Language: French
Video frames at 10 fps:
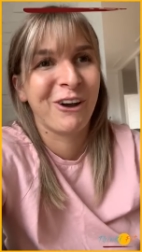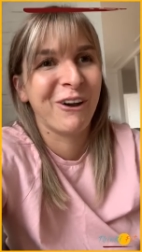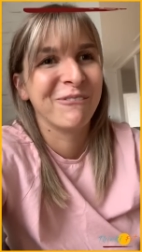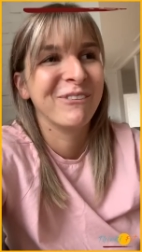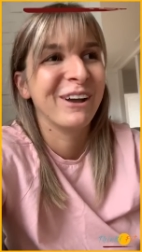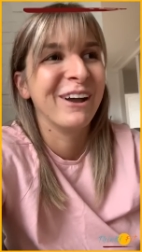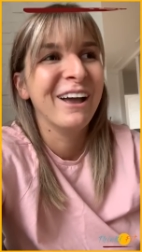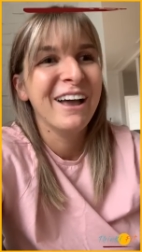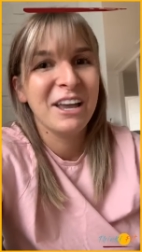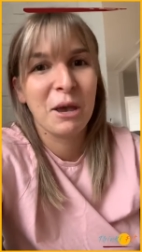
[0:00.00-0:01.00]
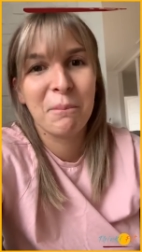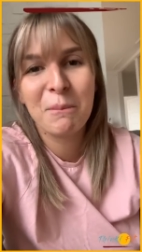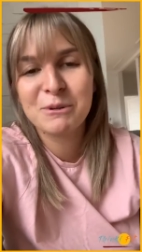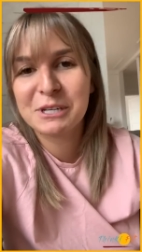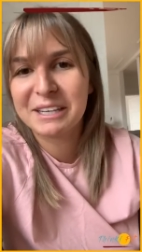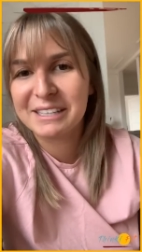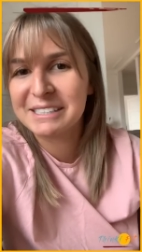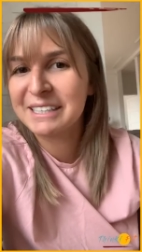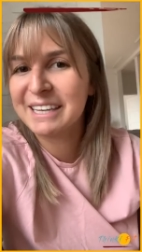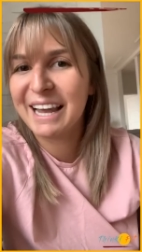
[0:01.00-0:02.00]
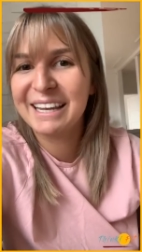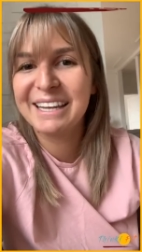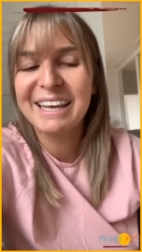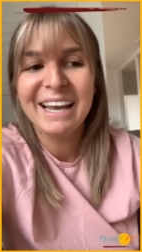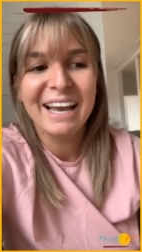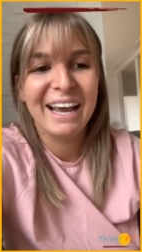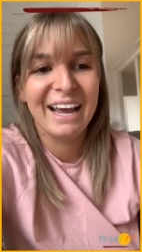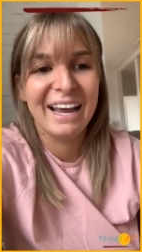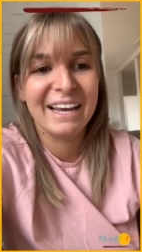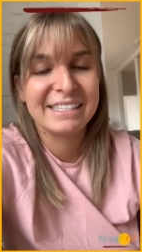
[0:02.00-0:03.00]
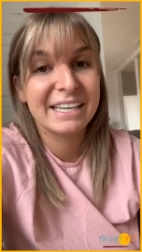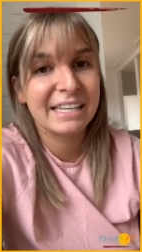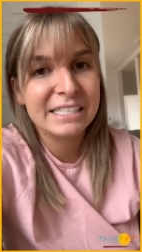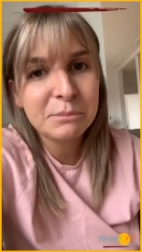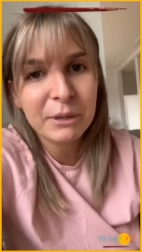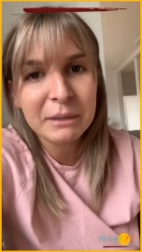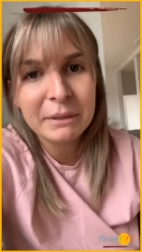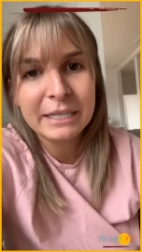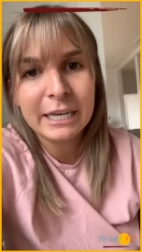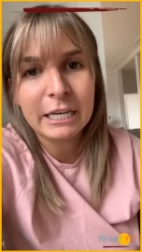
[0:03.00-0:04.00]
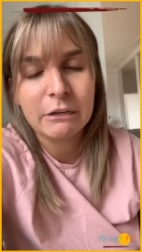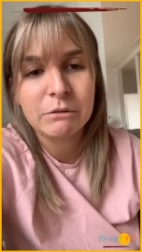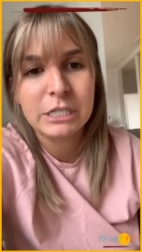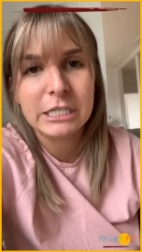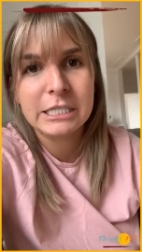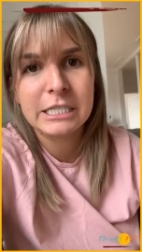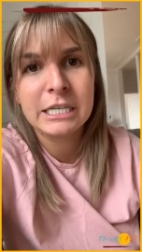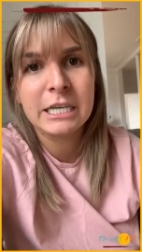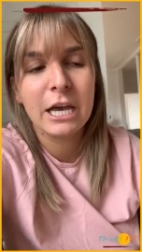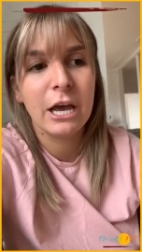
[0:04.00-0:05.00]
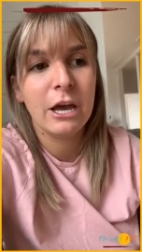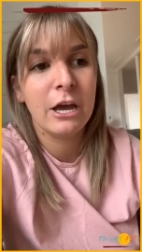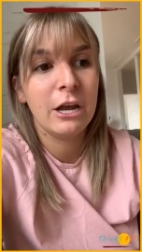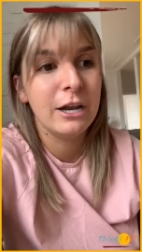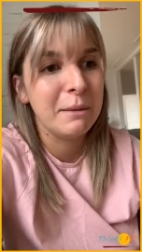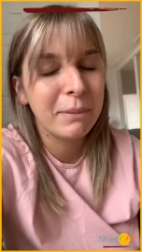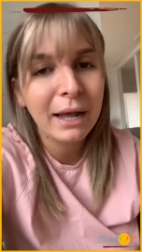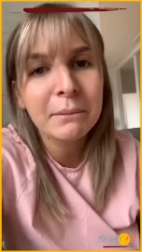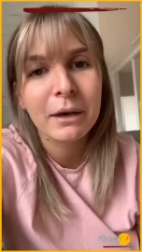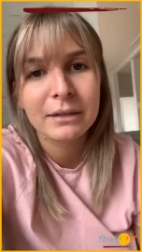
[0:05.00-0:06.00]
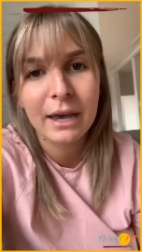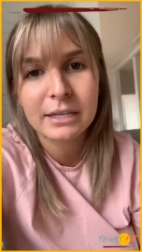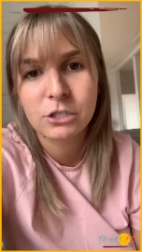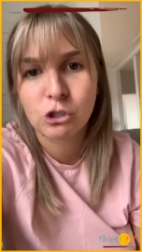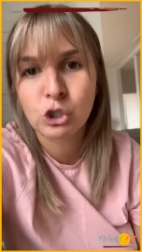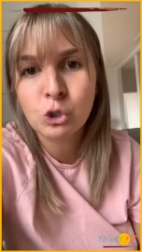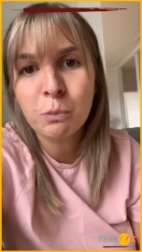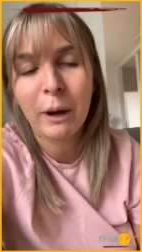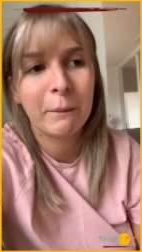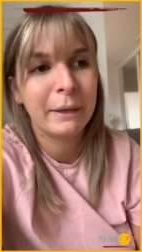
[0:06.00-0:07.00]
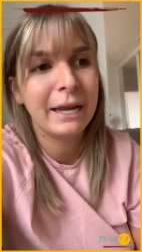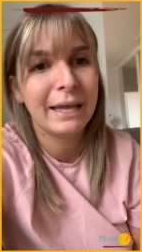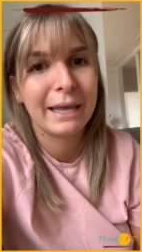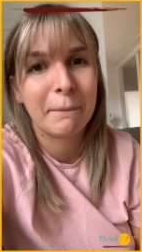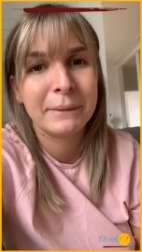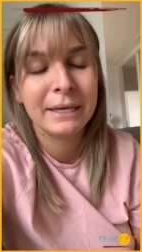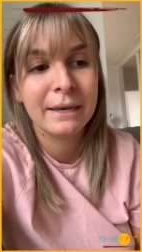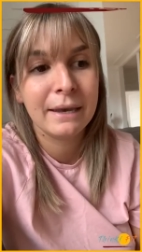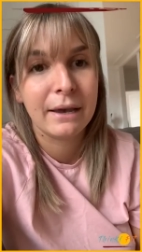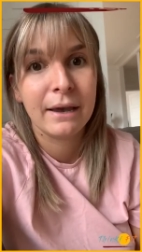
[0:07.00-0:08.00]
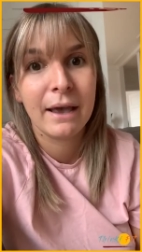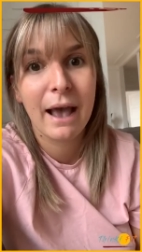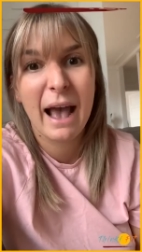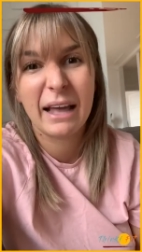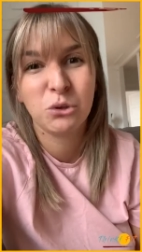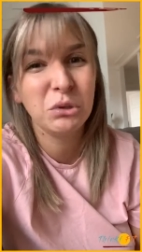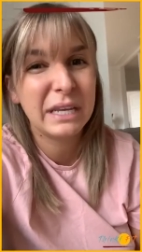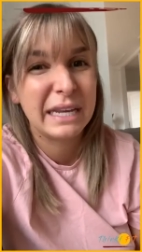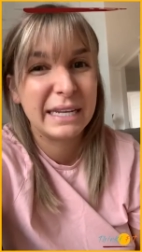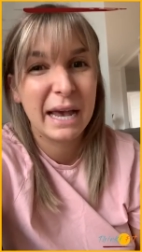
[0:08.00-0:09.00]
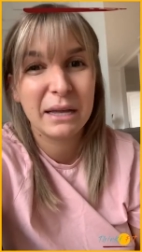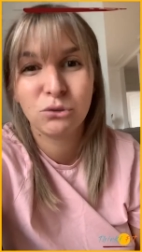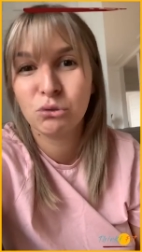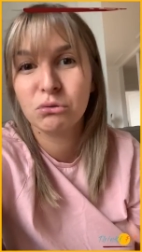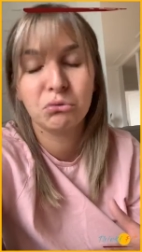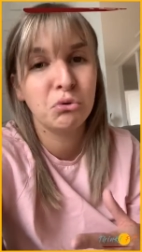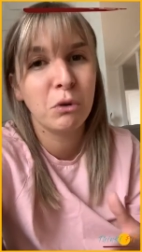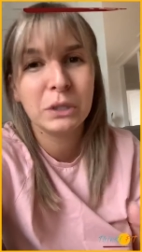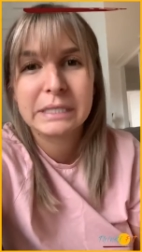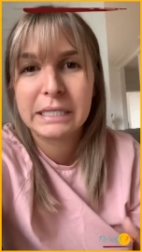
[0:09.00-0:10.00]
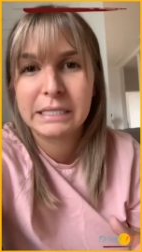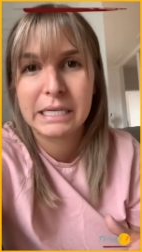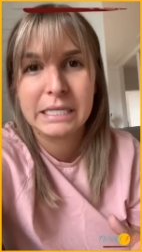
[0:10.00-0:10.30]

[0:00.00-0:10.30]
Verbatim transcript: comme il n'y a pas plus authentique qu'Ali, sa disponibilité, comme j'ai dit, les plans alimentaires qui sont super bien adaptés à tous les clients, tout, tout le monde c'est